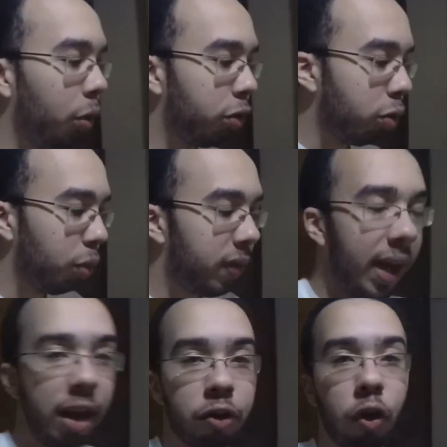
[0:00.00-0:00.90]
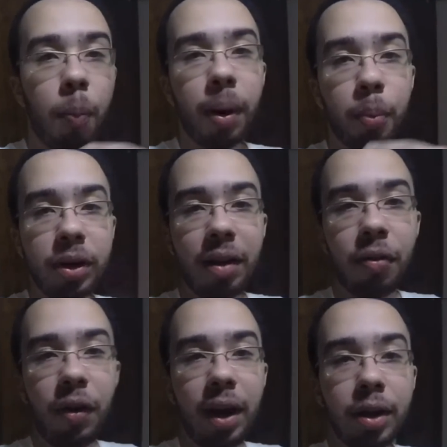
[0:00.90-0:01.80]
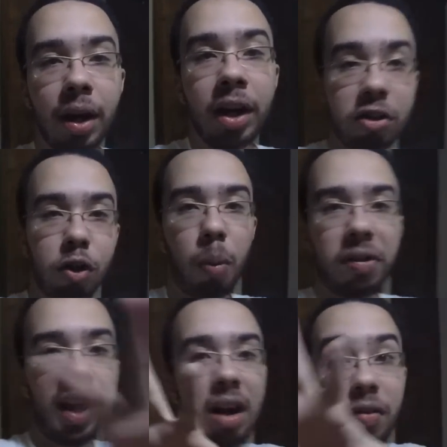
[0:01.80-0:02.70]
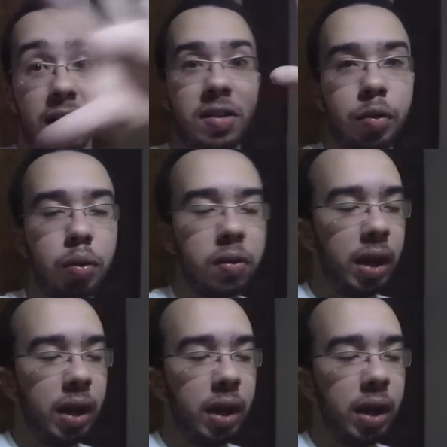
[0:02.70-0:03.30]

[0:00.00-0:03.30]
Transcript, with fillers: eu costumo usar ele só para poder ver antes de começar a gravar se tá tudo